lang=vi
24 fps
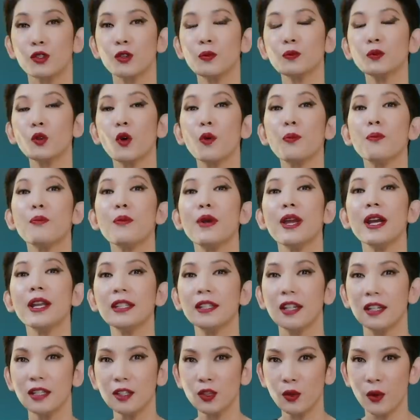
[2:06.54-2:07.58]
chúng tôi biến
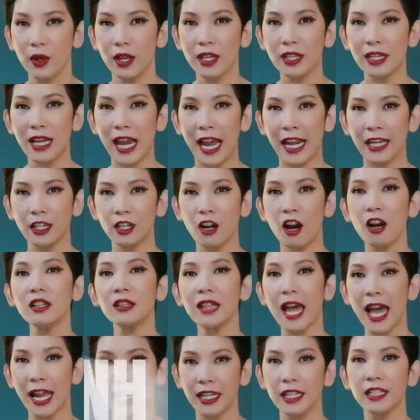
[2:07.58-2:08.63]
những chuyện ngại nói
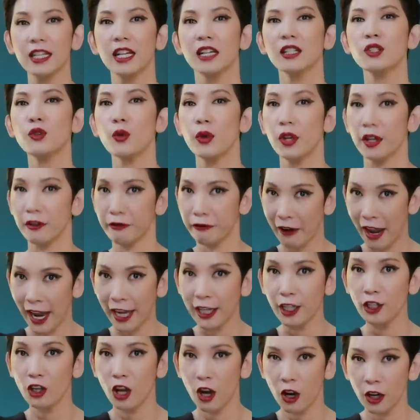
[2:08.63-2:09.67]
thành những chuyện
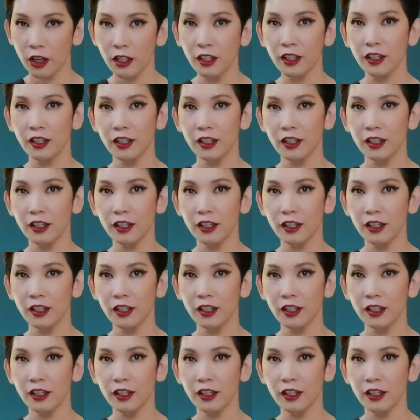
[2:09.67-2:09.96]
phải nói.